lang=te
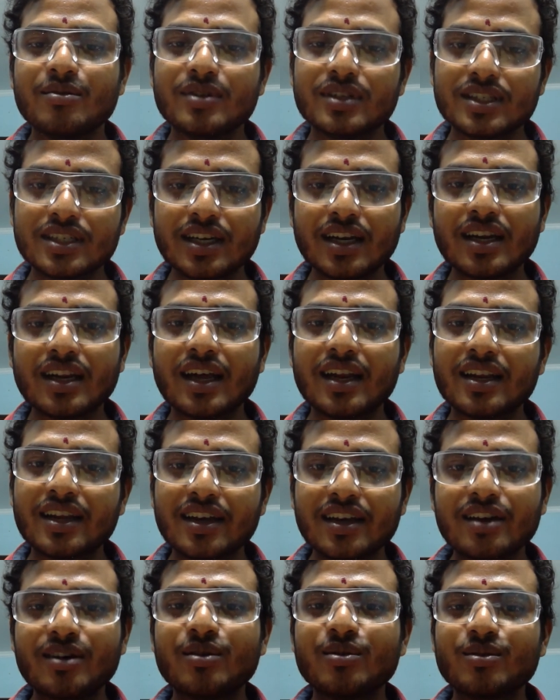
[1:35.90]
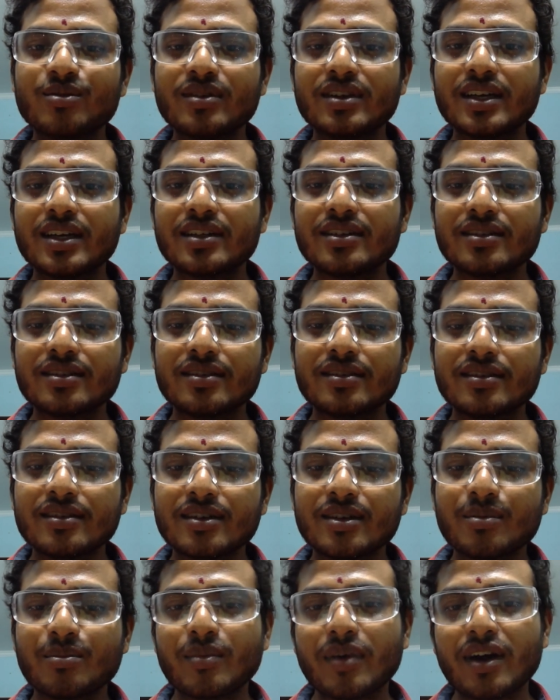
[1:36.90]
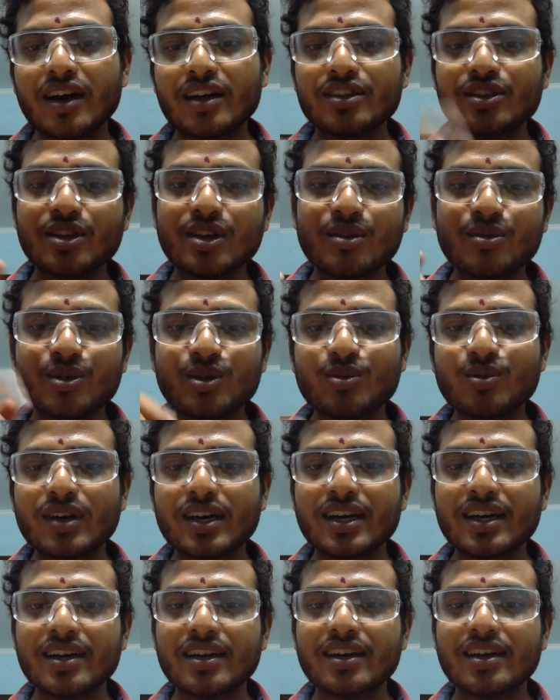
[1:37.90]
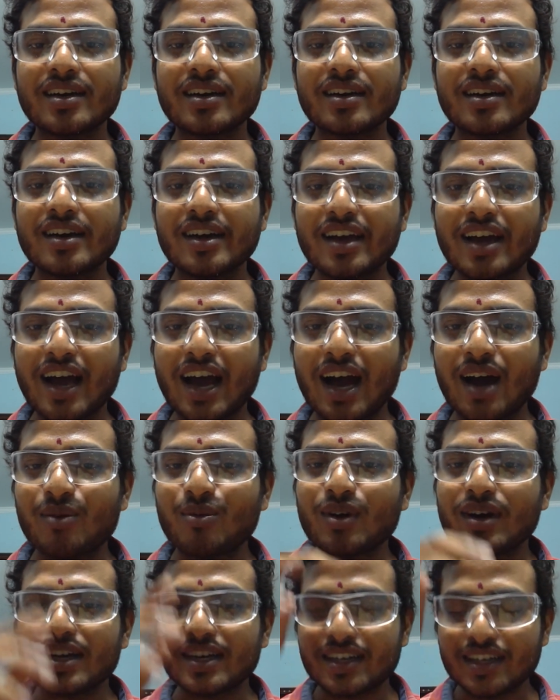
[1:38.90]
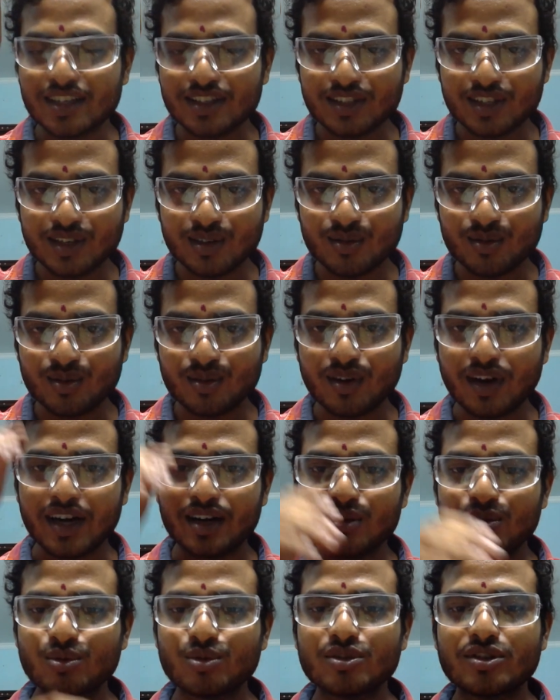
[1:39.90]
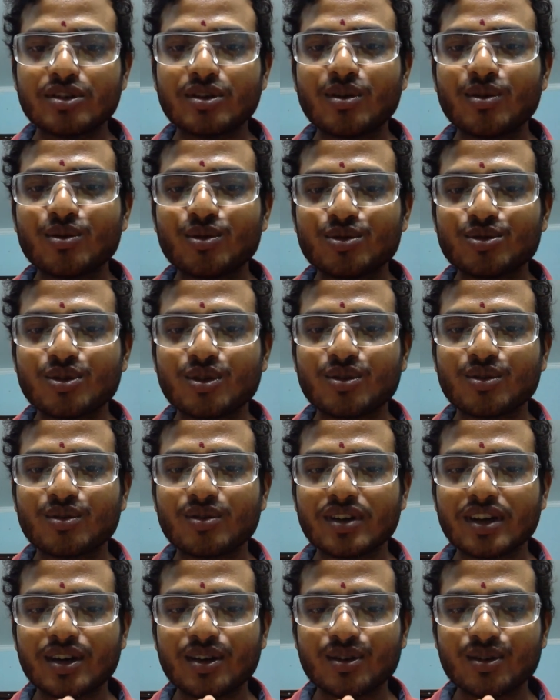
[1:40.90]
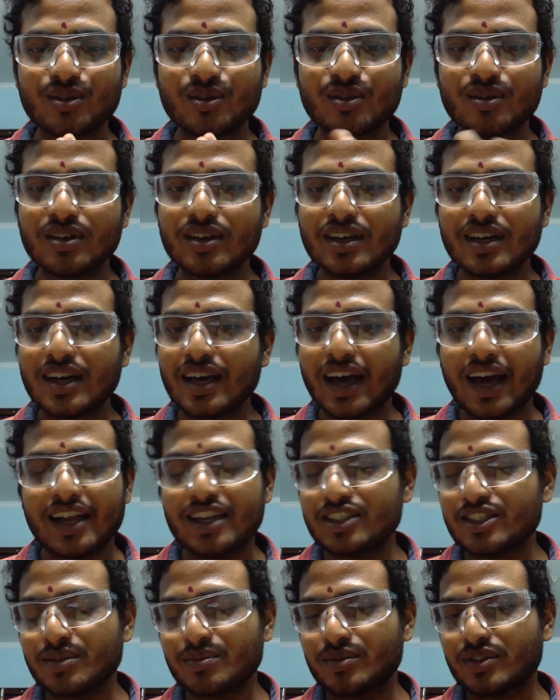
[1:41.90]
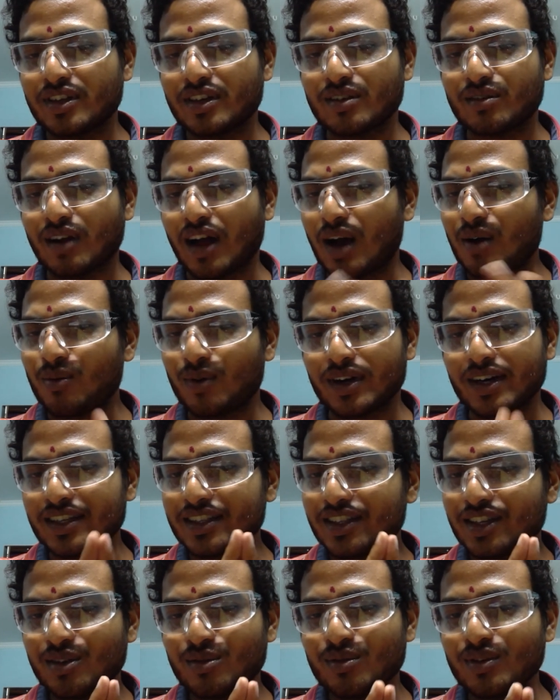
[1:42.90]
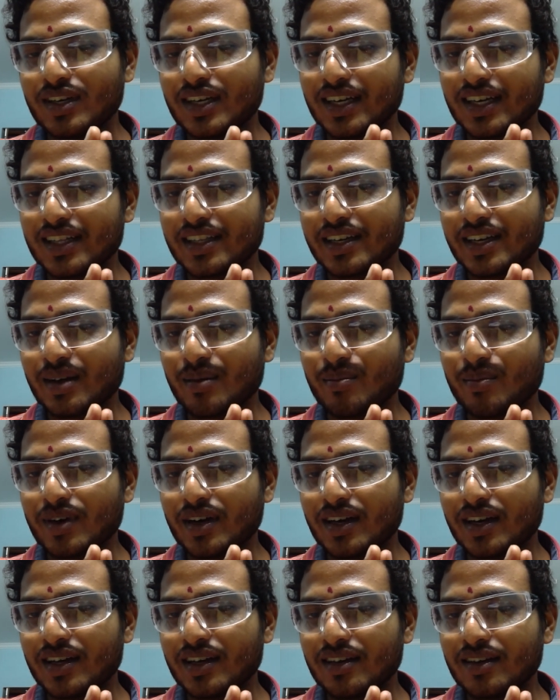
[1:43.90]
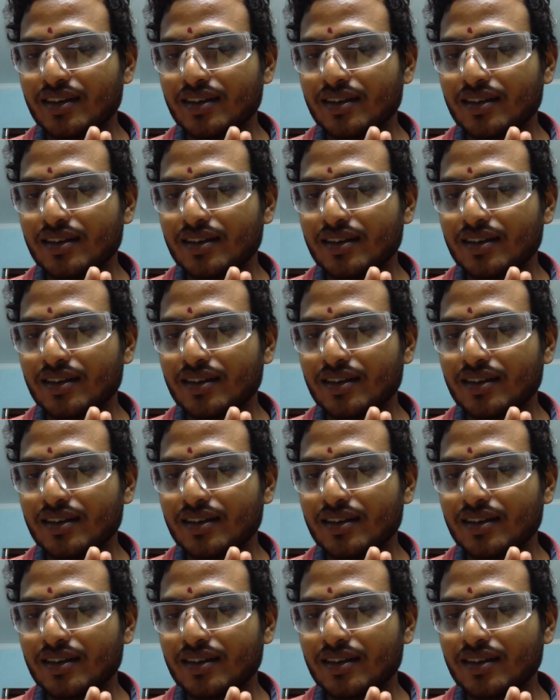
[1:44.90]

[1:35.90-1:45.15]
విషయాలు అనేకం ఉన్నాయి మా దేవుడు ఒక్కడే ఆ ఒక్కడే దేవుడు ఆడ కుర్చీలో కూర్చొని ఉన్నాడు అని చెప్తారు ఆ ఒక్క దేవుడినే కదా నమ్మాలి